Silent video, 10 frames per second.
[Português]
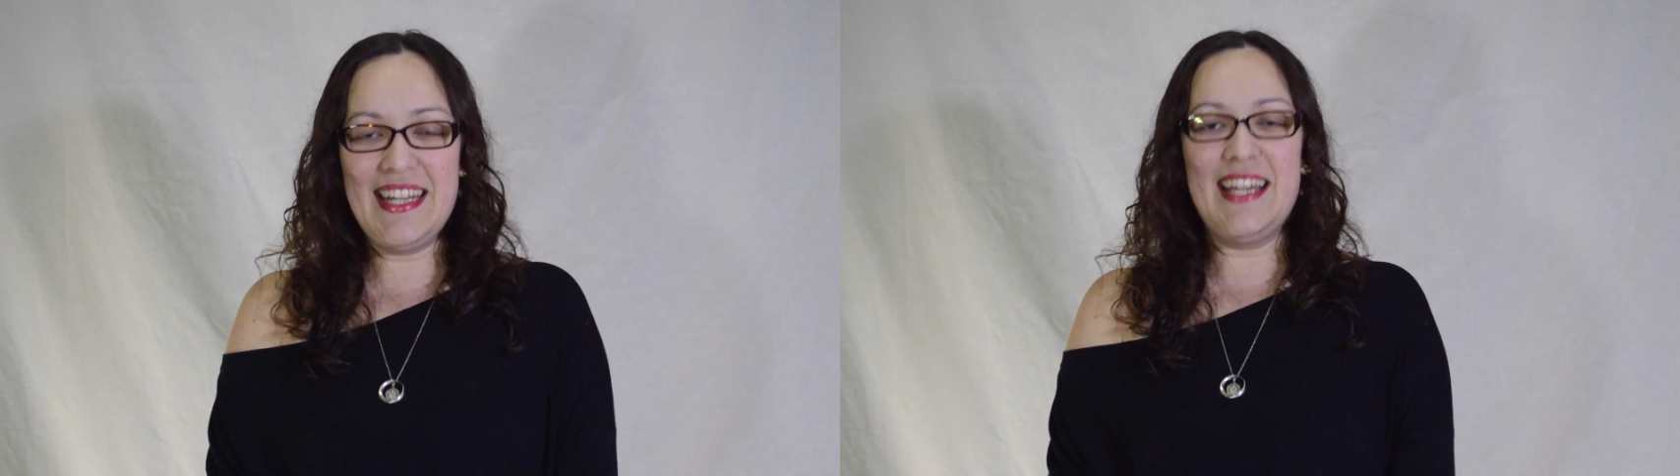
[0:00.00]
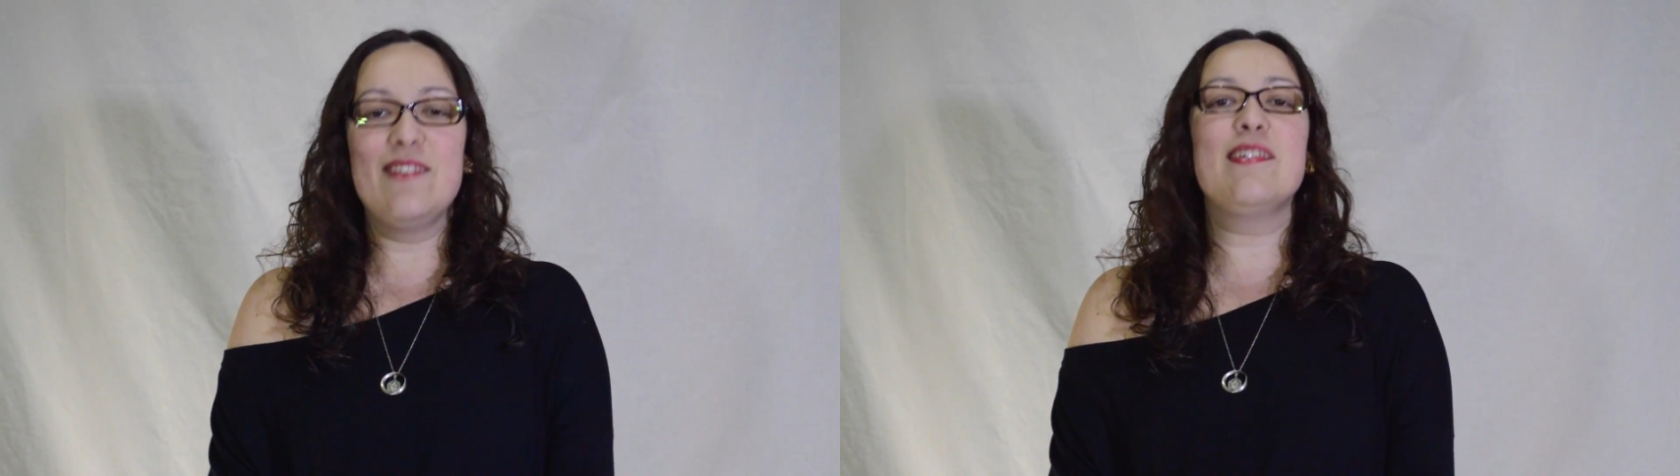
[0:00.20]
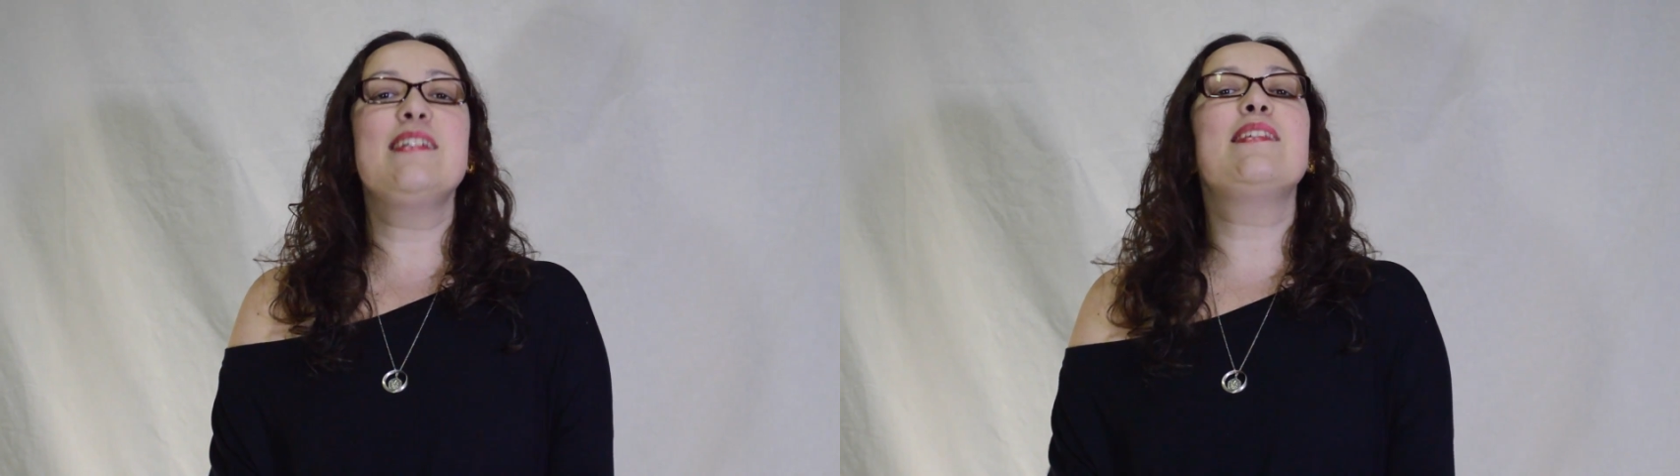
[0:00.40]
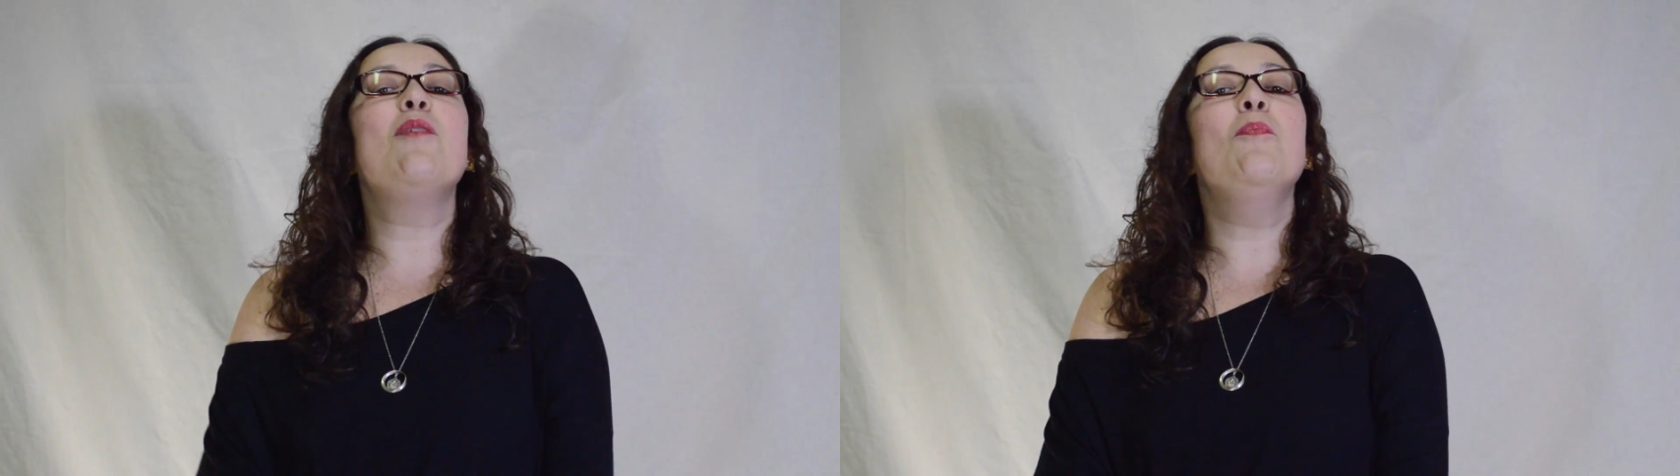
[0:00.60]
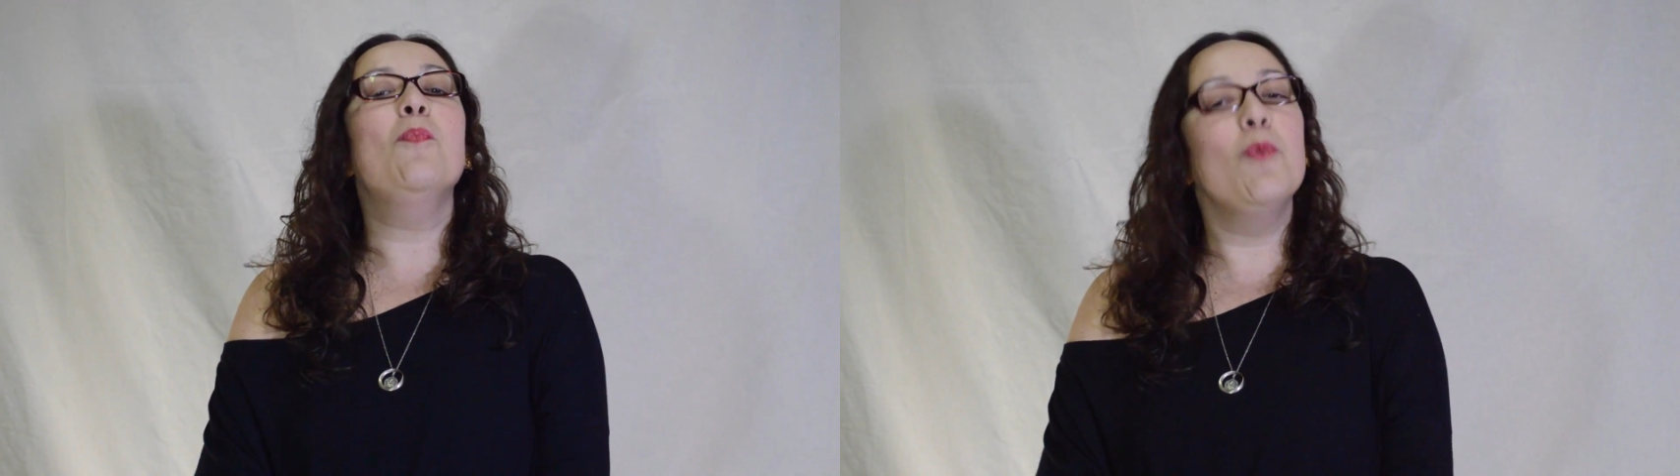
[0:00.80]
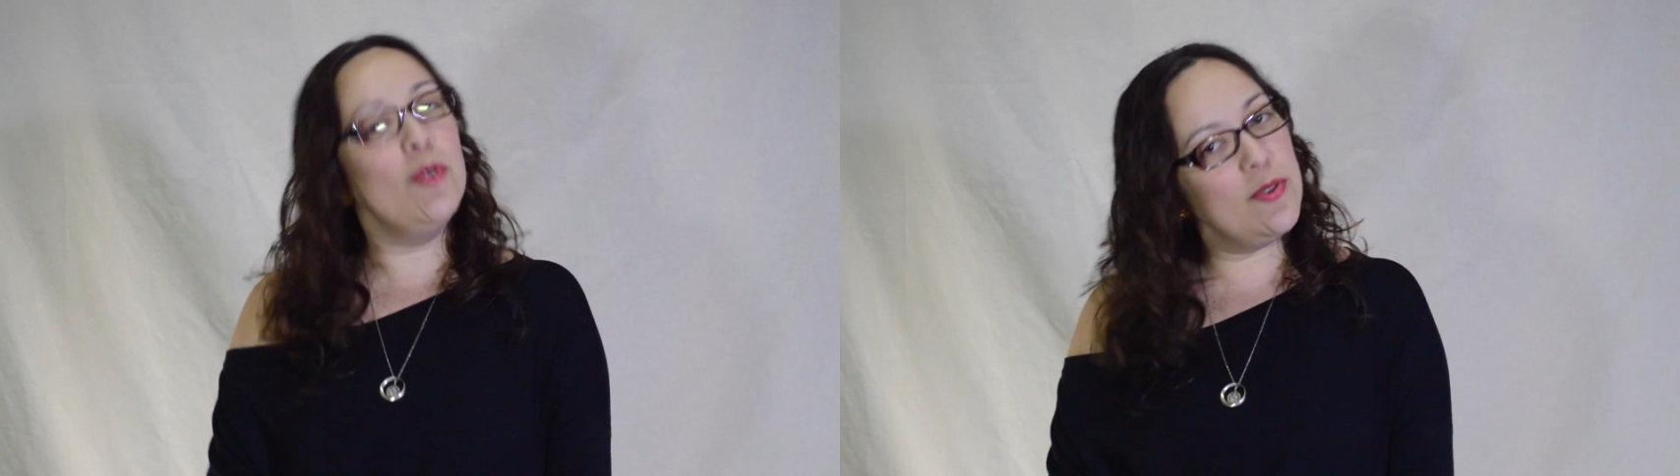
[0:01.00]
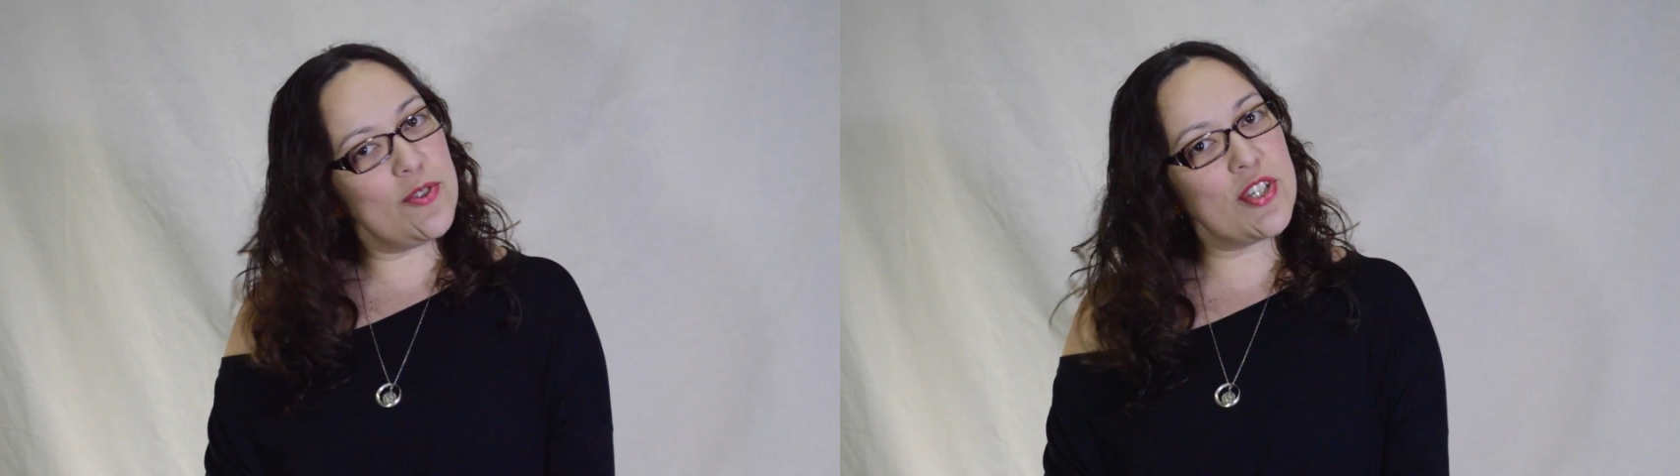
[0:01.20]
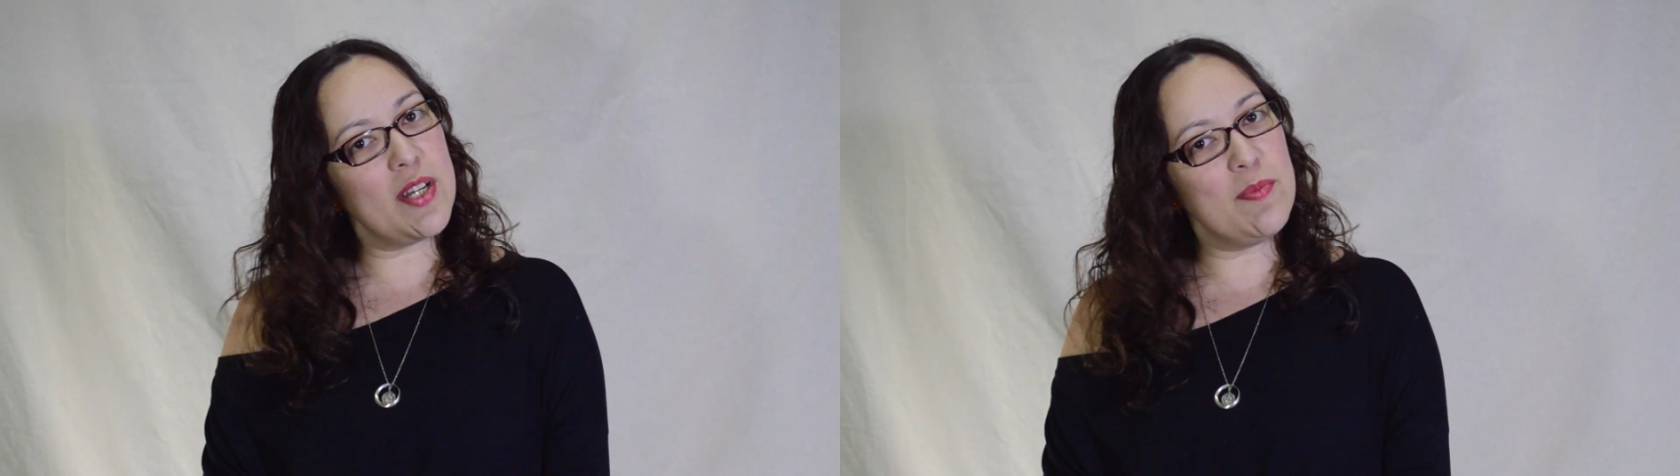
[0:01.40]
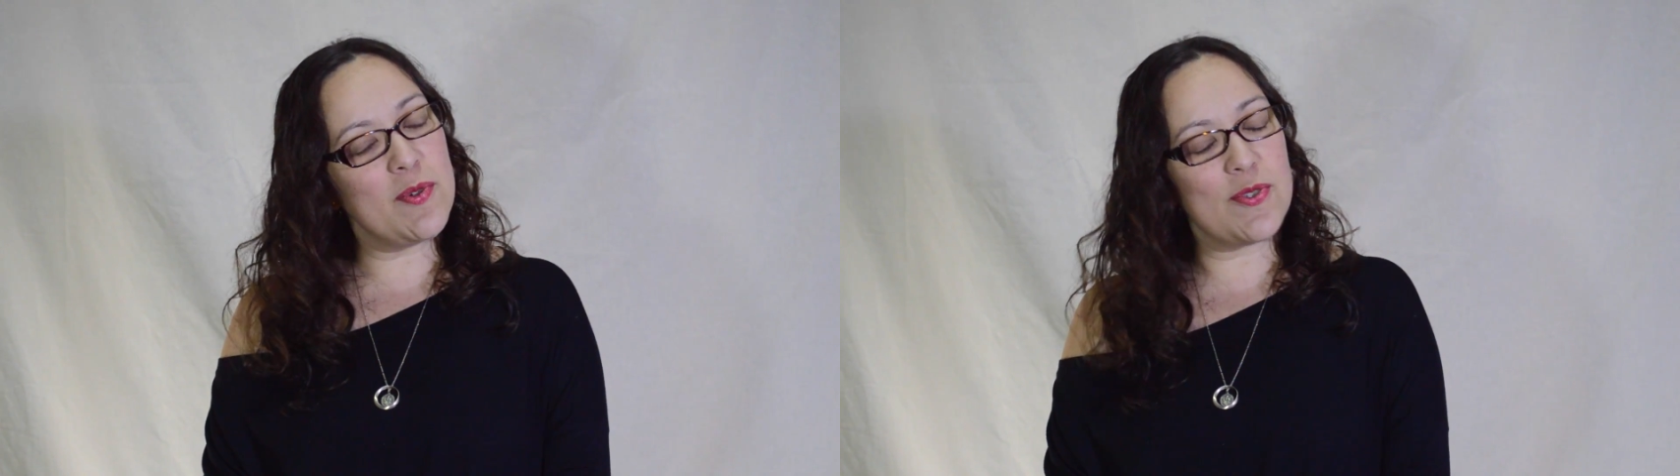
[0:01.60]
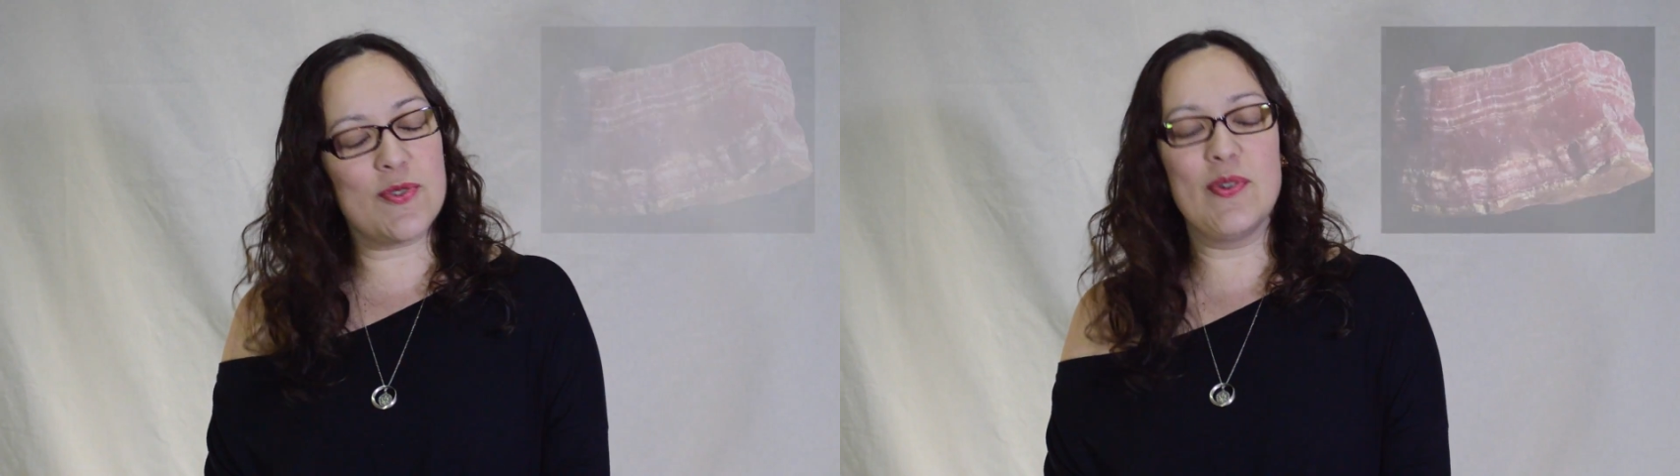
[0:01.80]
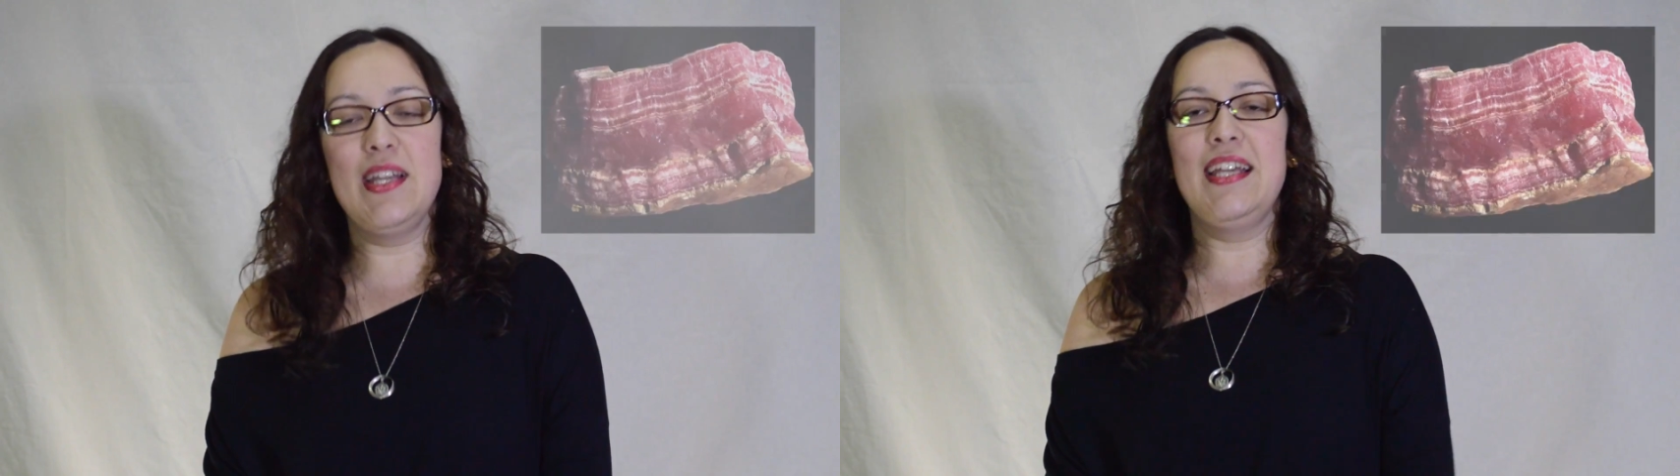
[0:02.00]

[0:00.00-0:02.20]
é um cristal muito charmoso.